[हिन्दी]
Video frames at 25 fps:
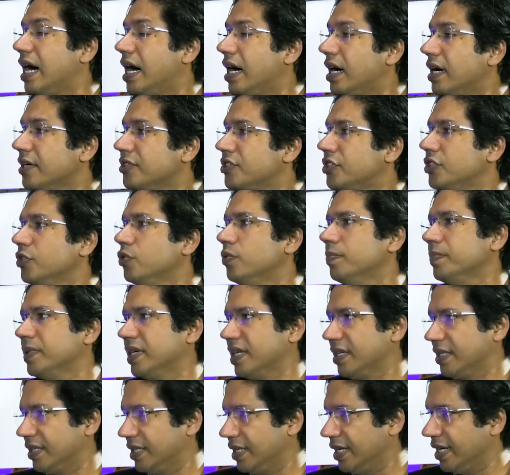अस्यूम
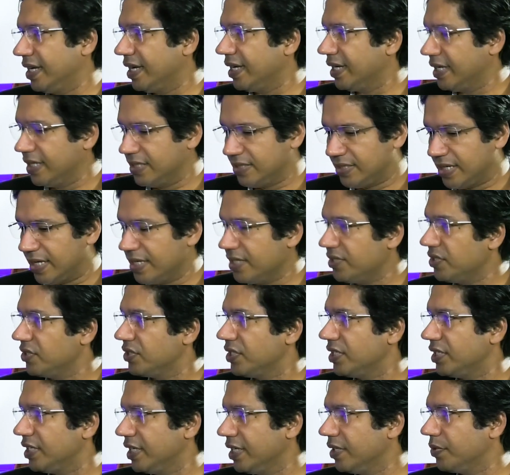करते हैं कि ये सारी
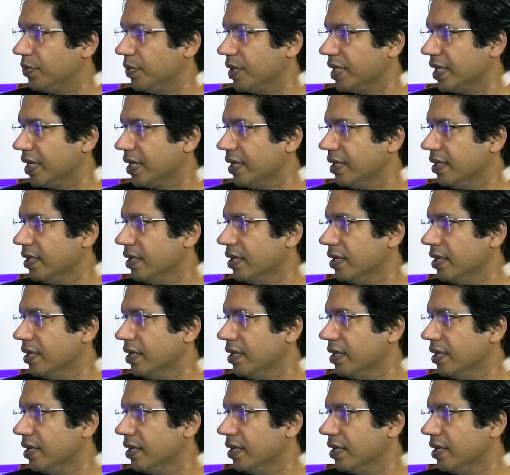चीज़ें ठीक हुई हैं